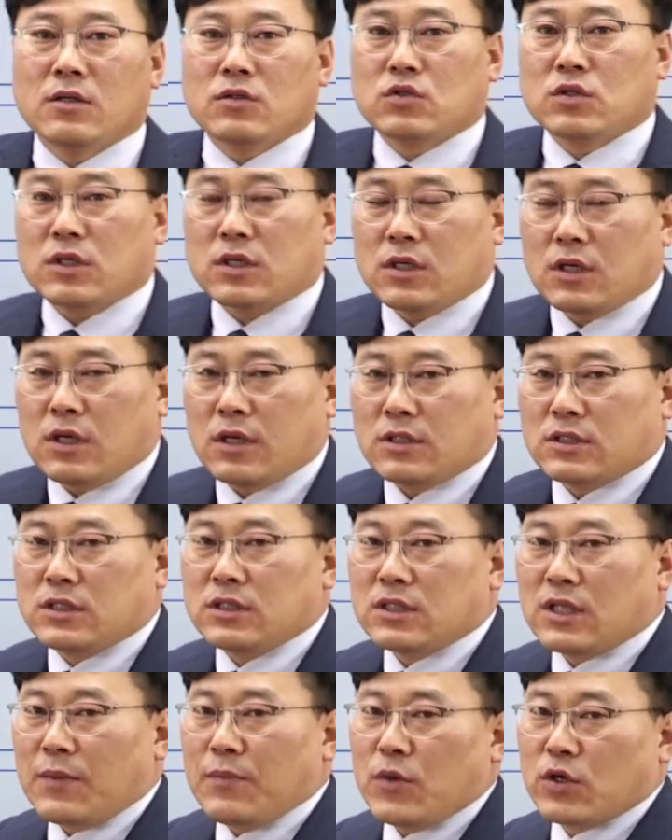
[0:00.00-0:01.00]
특히
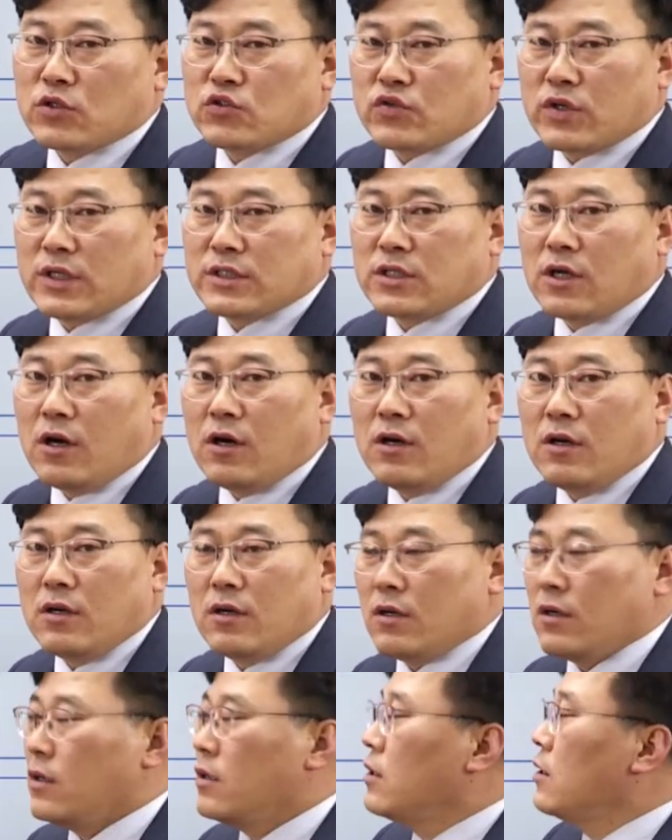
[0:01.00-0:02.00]
진단병 중에서
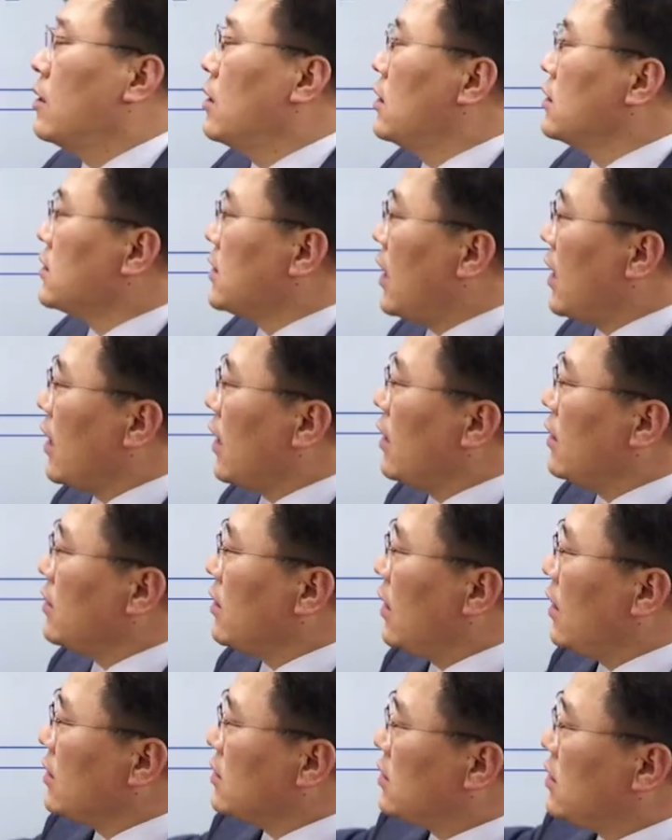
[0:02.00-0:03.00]

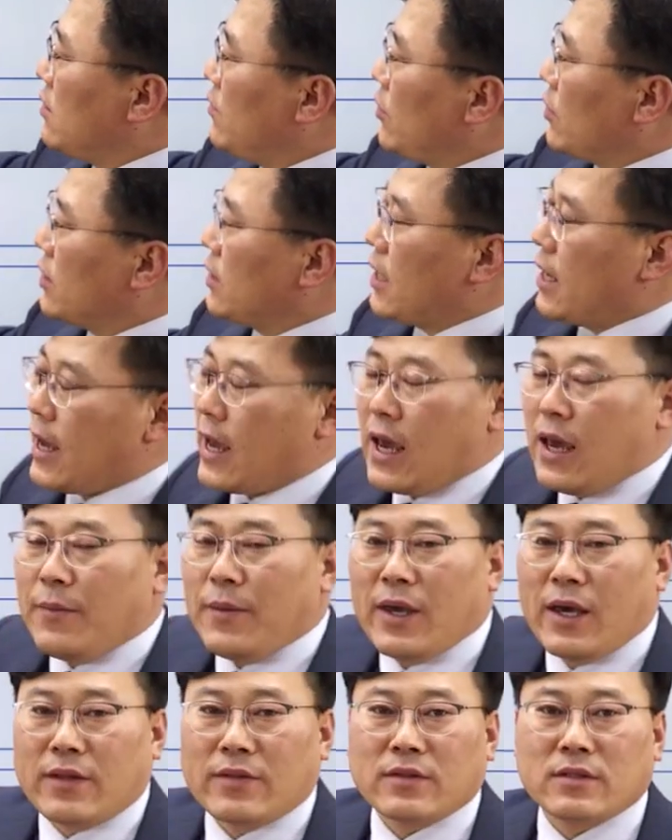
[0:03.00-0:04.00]
상해나 질병이나
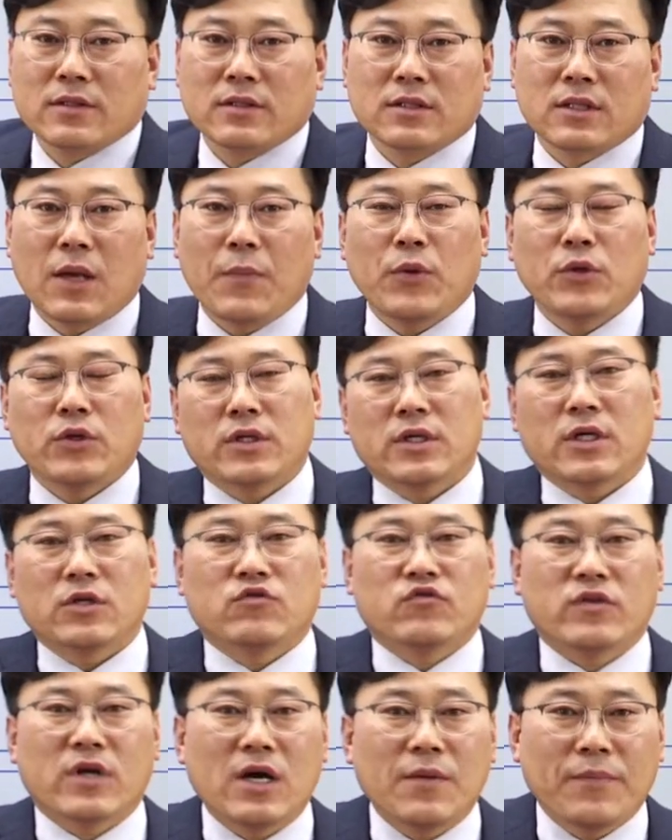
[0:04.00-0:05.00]
애매한 대표적인 게
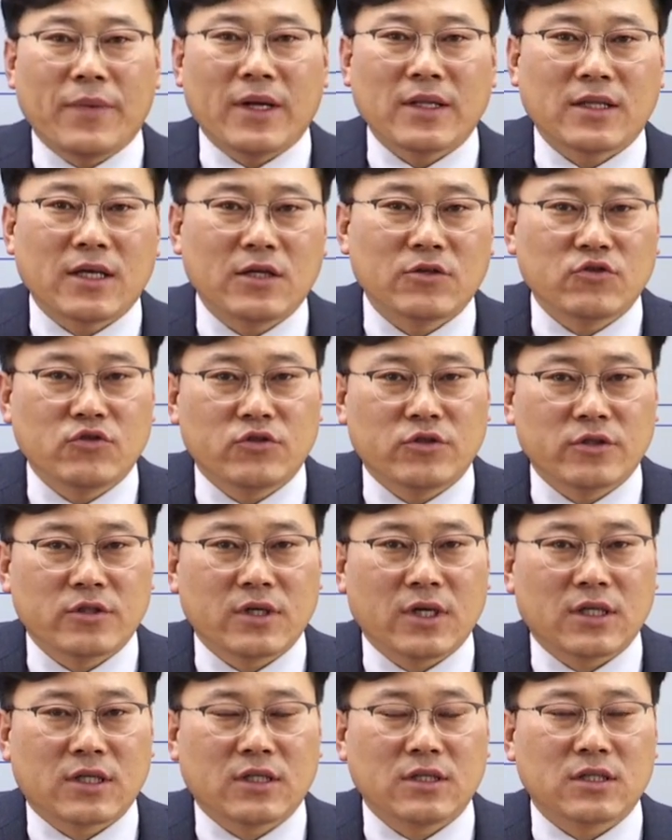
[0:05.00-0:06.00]
추간판 탈출증
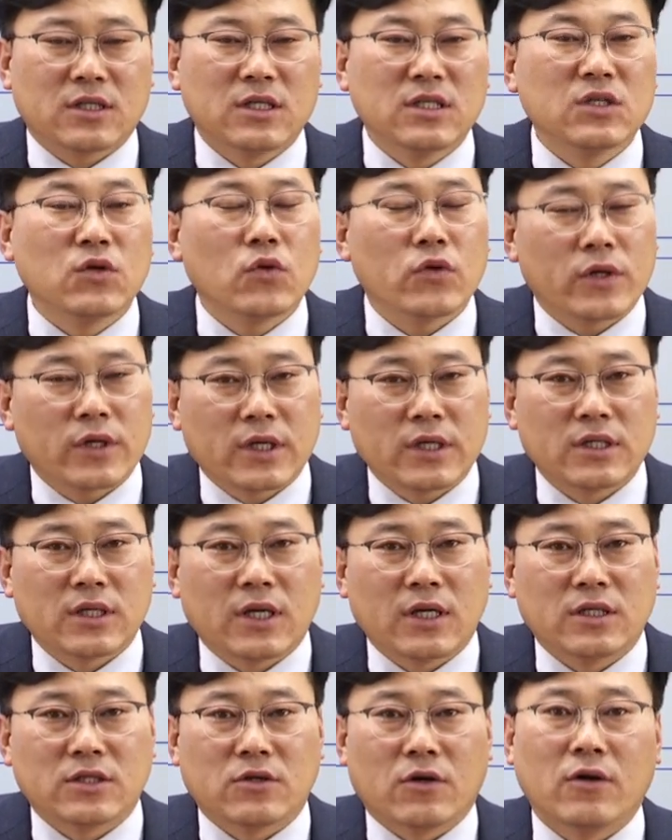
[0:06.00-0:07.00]
같은 근골격계
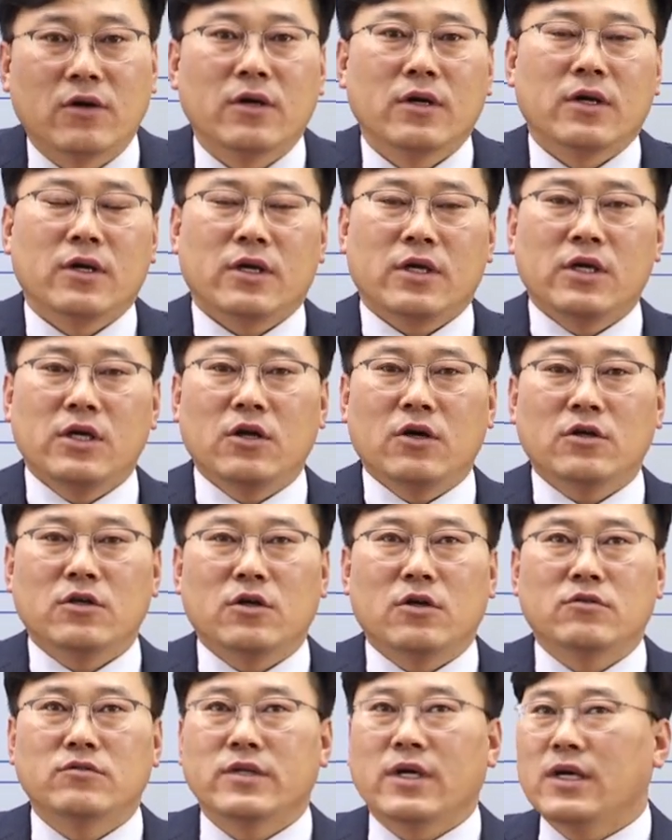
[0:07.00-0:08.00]
질환이죠. 이런
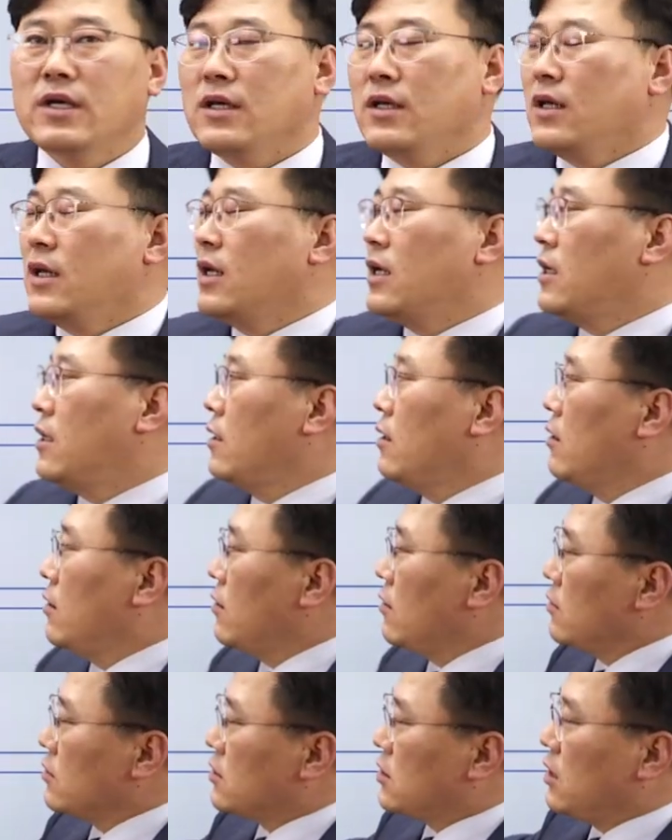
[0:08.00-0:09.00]
경우에
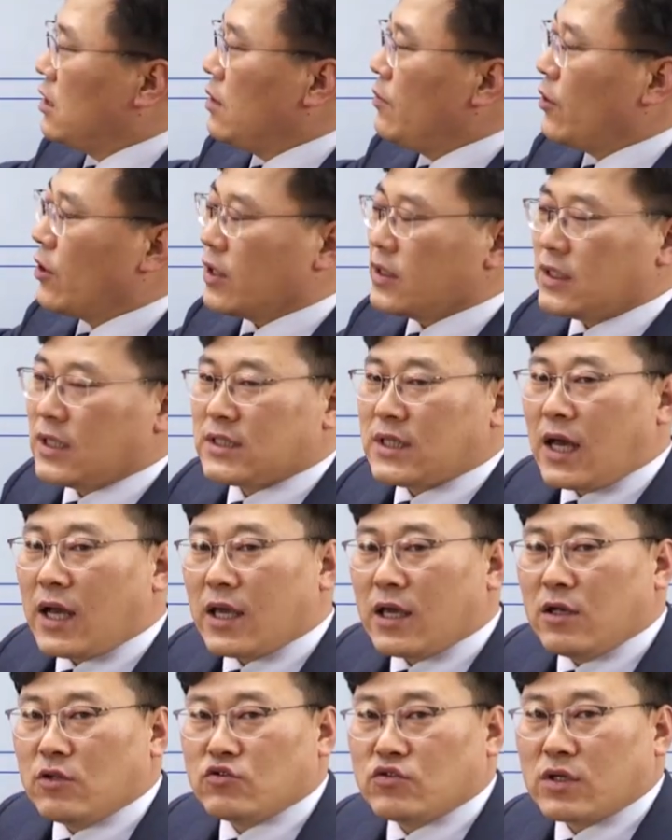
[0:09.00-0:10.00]
질병인데
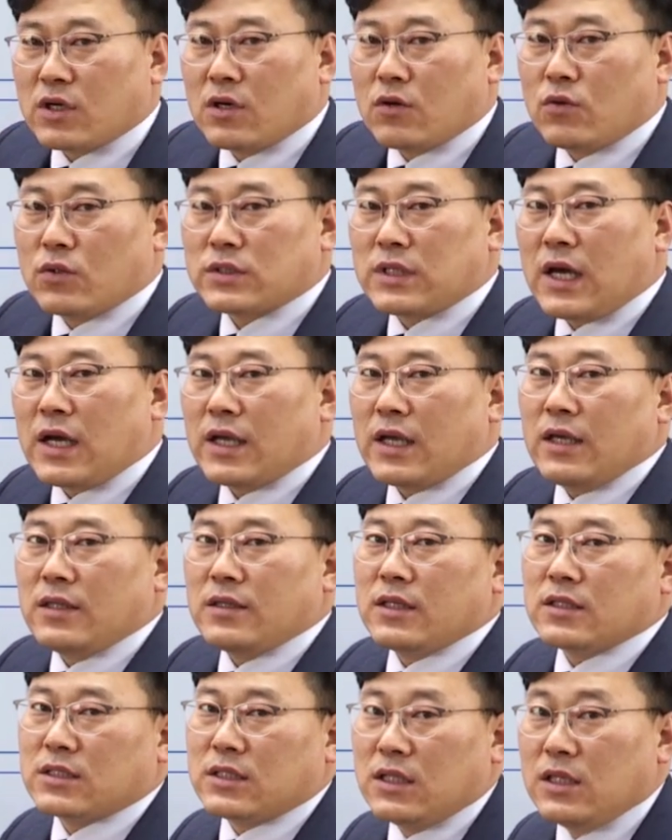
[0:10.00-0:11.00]
상해를 주장하고
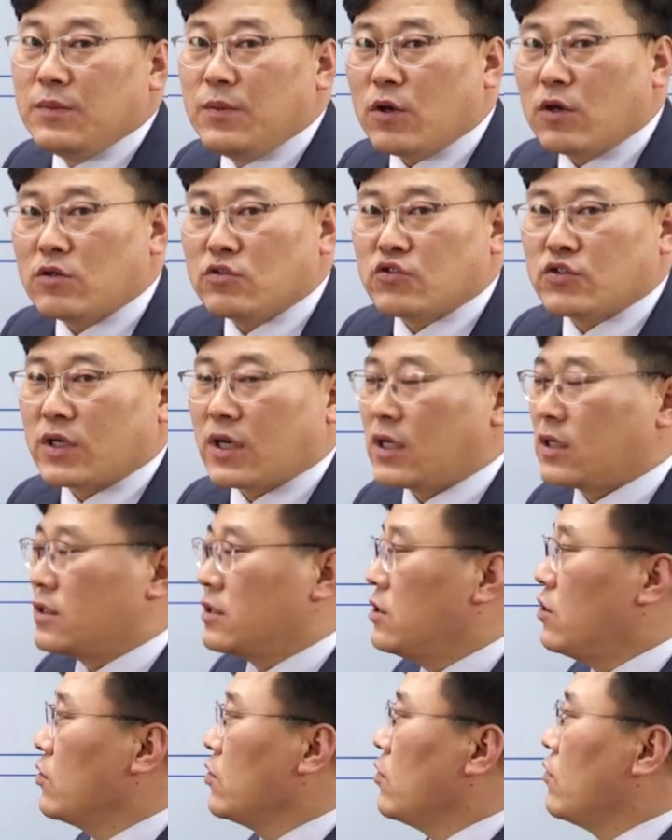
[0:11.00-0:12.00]
상해인데 질병을 주장하는
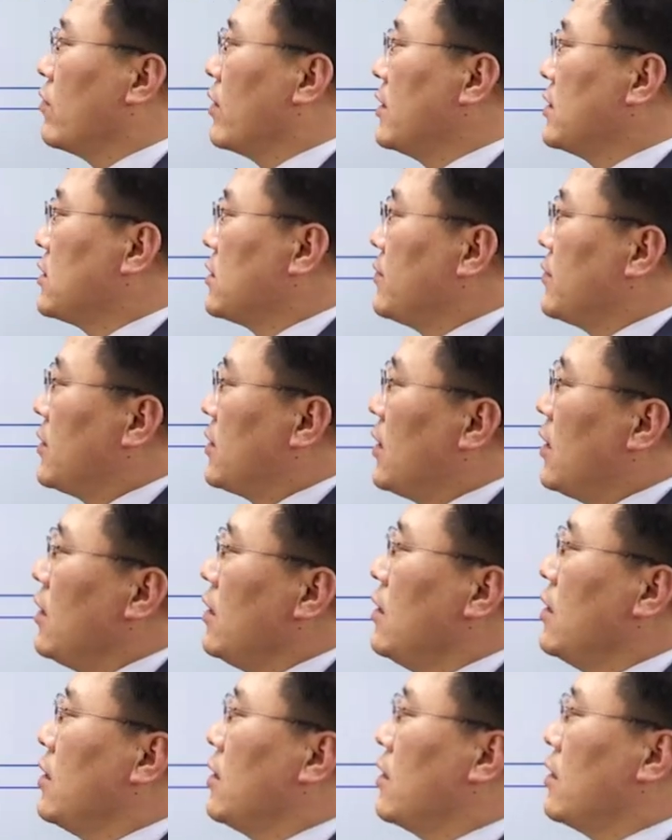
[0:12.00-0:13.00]
이런 경우가 있습니다.
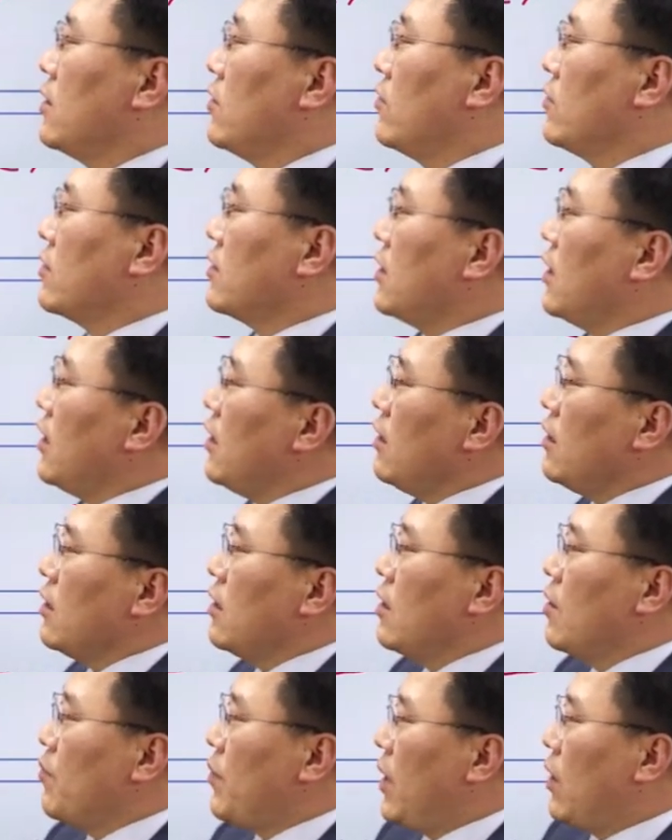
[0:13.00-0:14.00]
이런 때
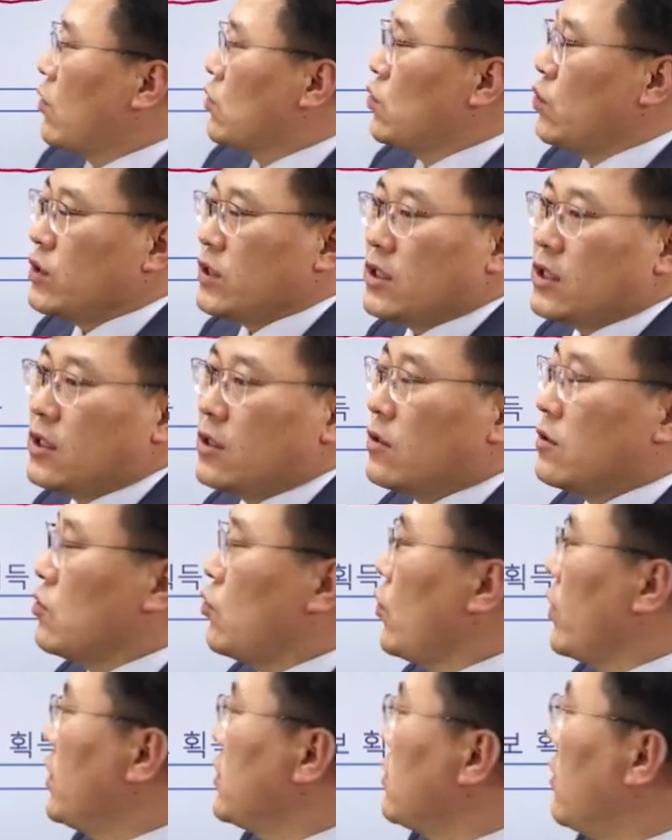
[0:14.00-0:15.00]
바로 초진 기록을
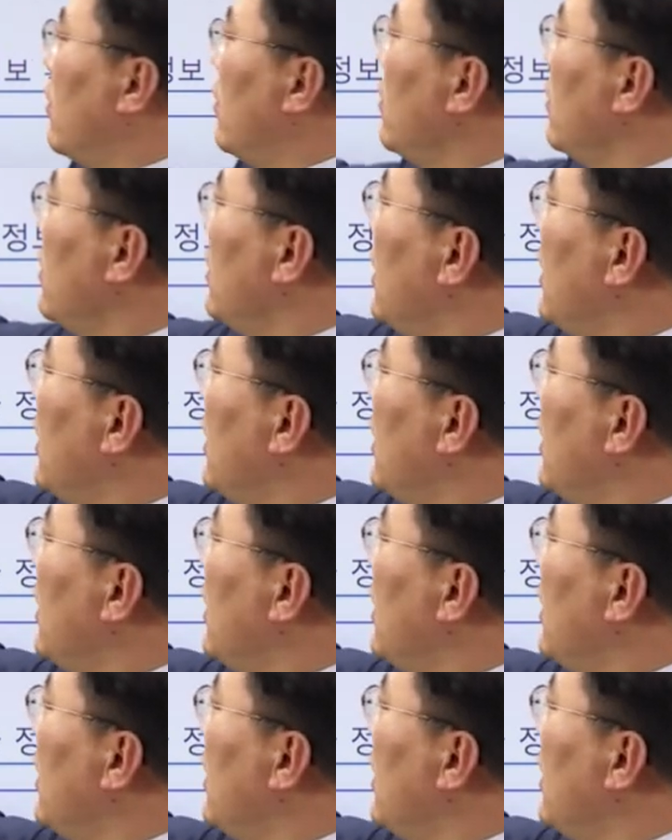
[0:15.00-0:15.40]
통해서